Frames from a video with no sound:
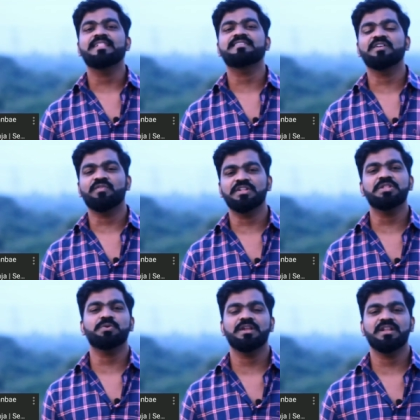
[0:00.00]
அந்த சாங்
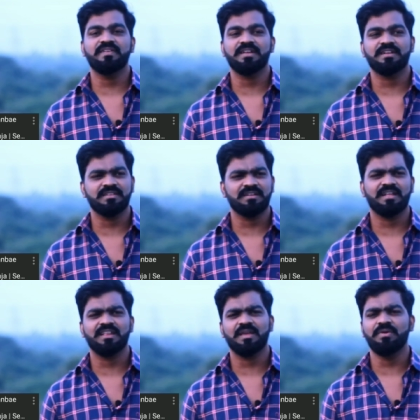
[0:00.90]
வந்த உடனேவே கிட்டத்தட்ட
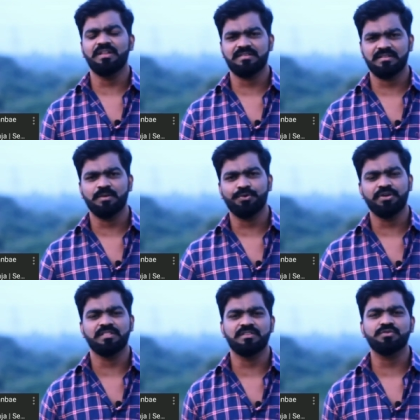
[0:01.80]
நிறைய மில்லியன்ஸ்
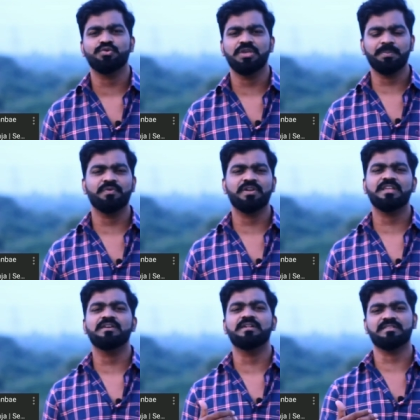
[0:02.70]
போயிட்டு இருந்துச்சு ஸோ இப்போ
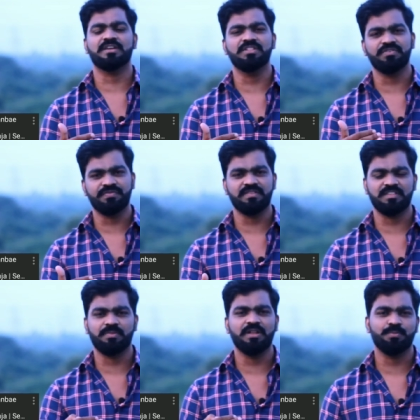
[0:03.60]
வரைக்கும் அந்த சாங் வந்து ஃபிஃப்டி
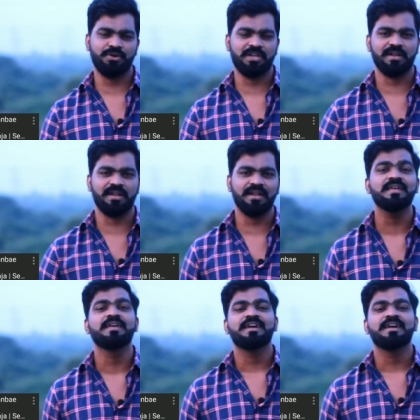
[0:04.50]
சிக்ஸ் மில்லியன் போயிட்டு இருக்கனால